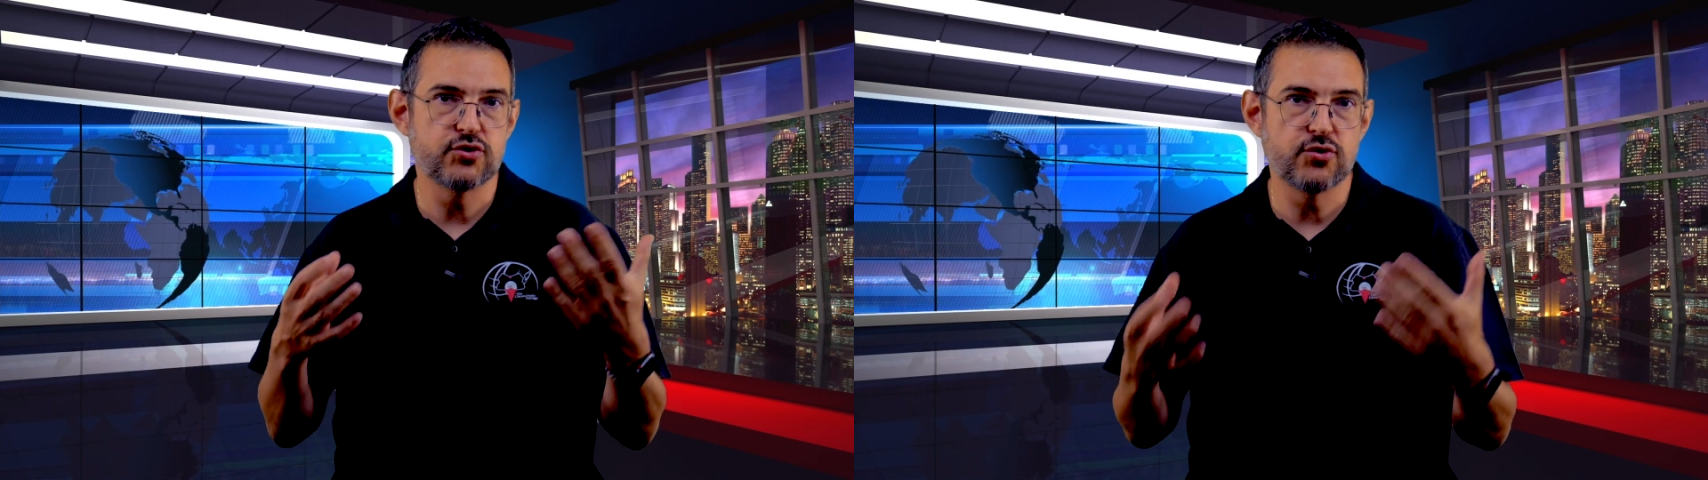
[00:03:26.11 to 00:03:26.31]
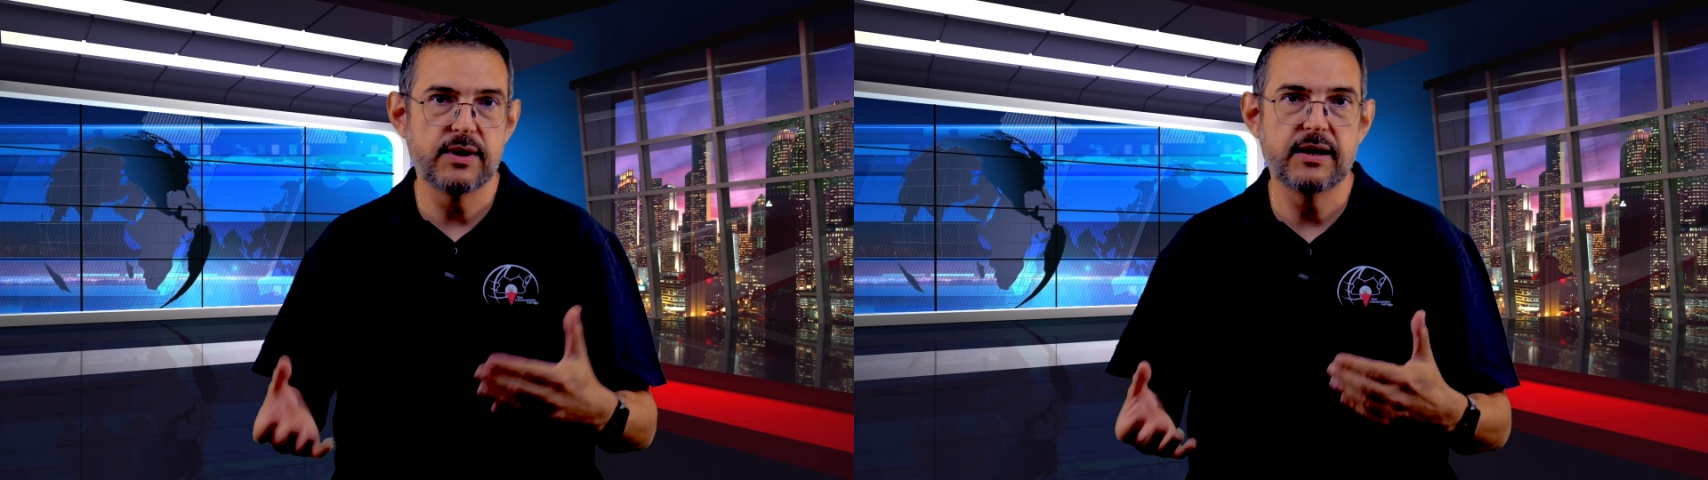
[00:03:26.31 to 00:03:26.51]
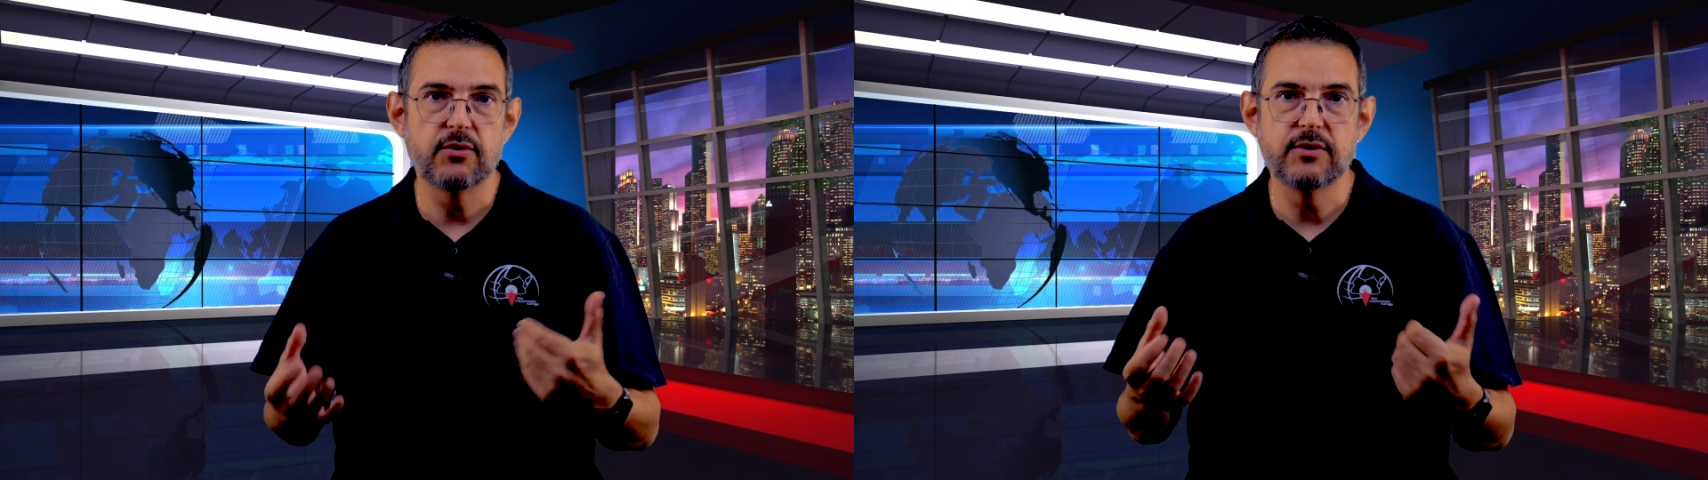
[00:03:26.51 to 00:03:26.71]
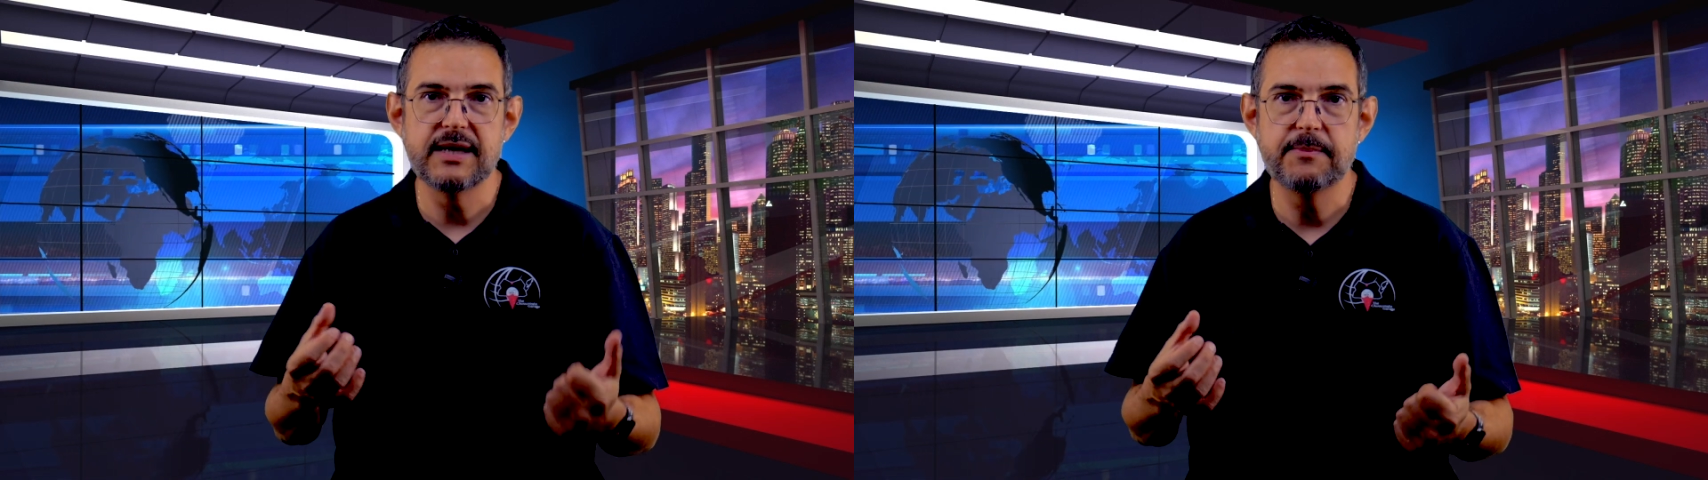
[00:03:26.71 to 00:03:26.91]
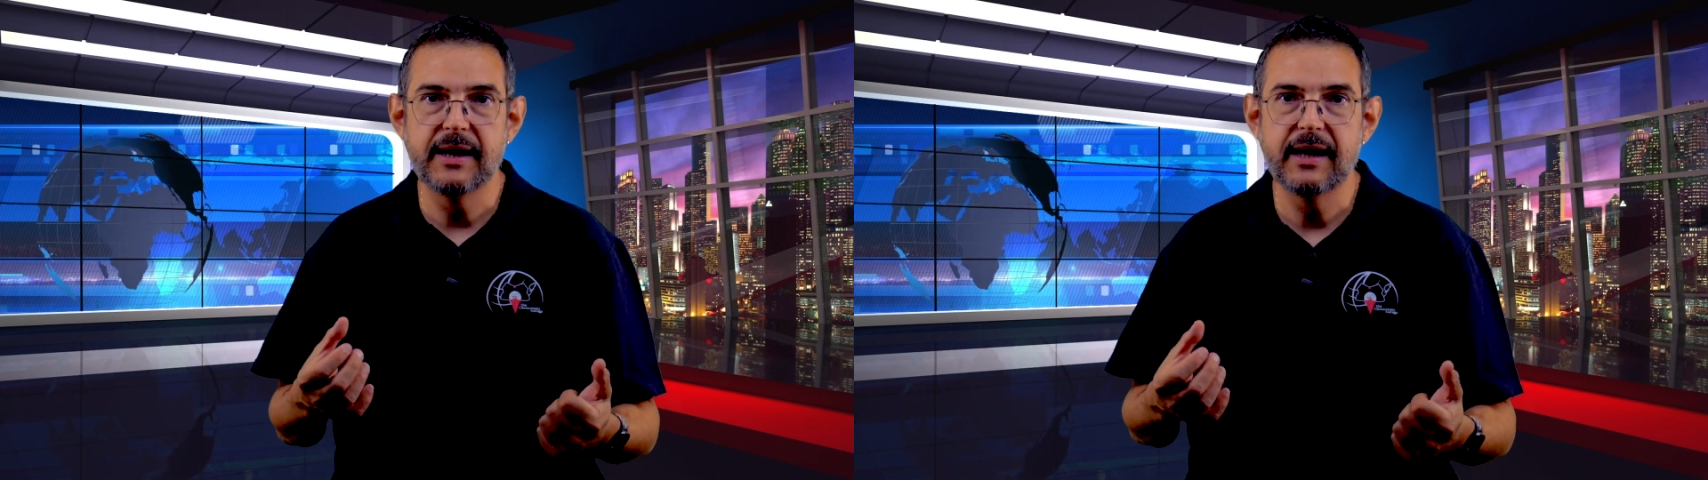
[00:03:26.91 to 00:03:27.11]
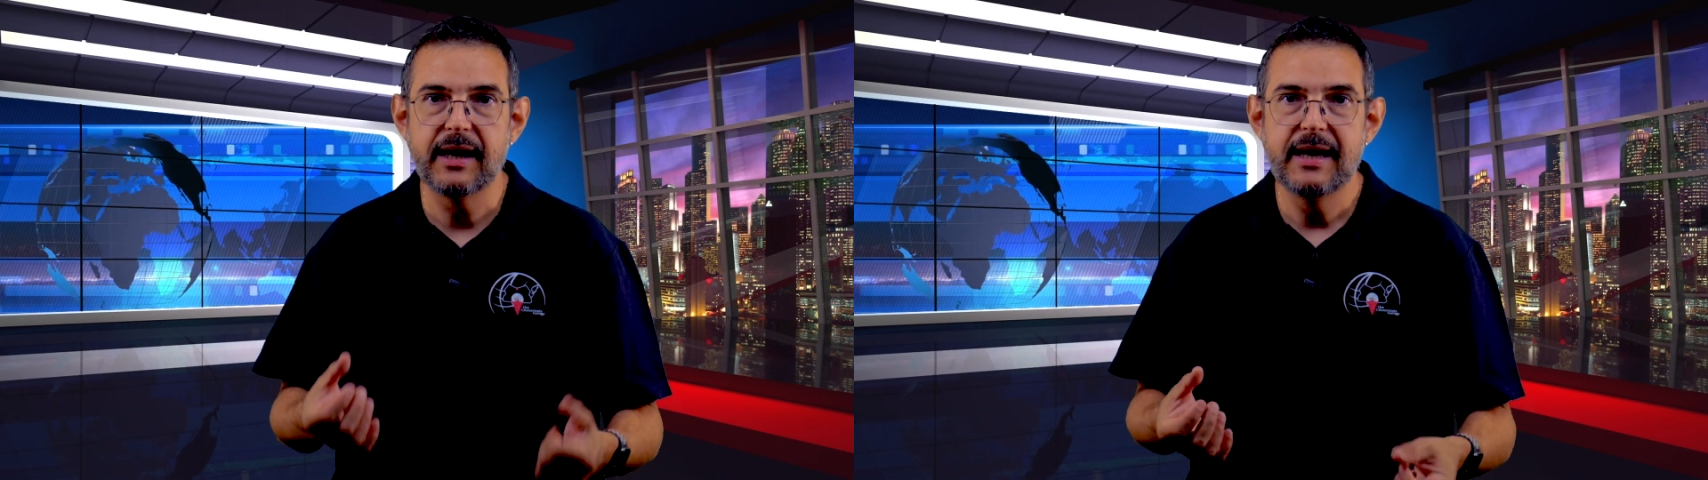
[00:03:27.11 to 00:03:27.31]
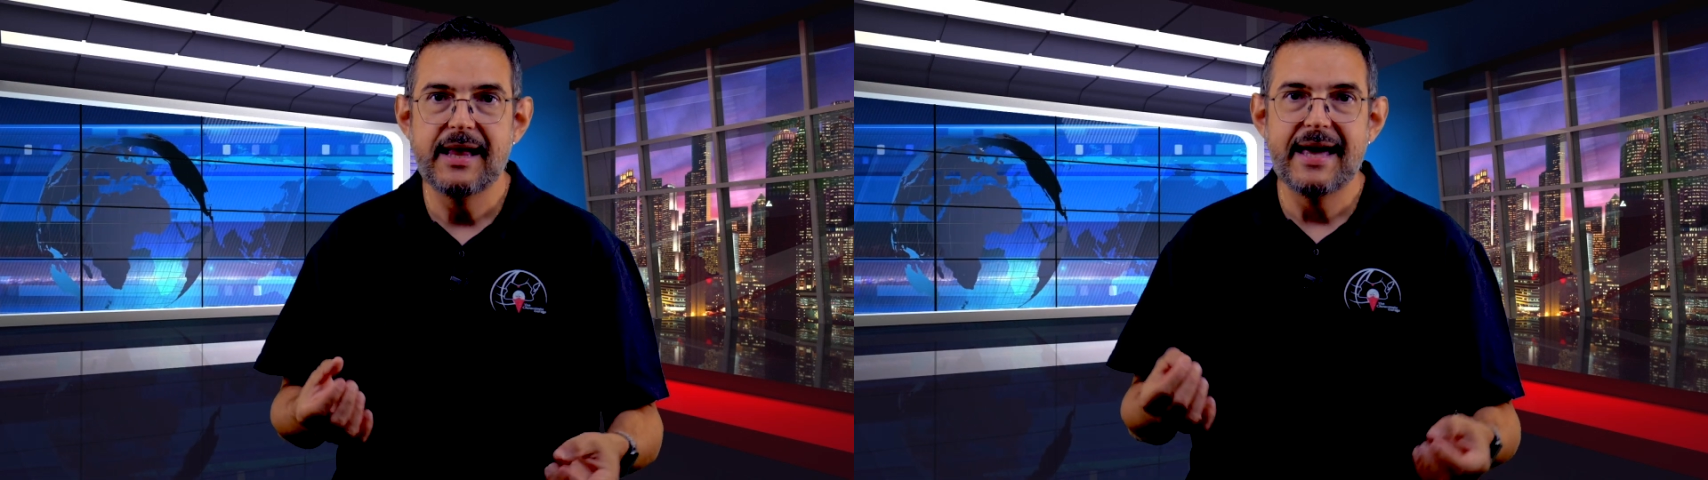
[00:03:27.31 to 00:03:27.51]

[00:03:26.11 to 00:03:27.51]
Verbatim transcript: Zoé au départ,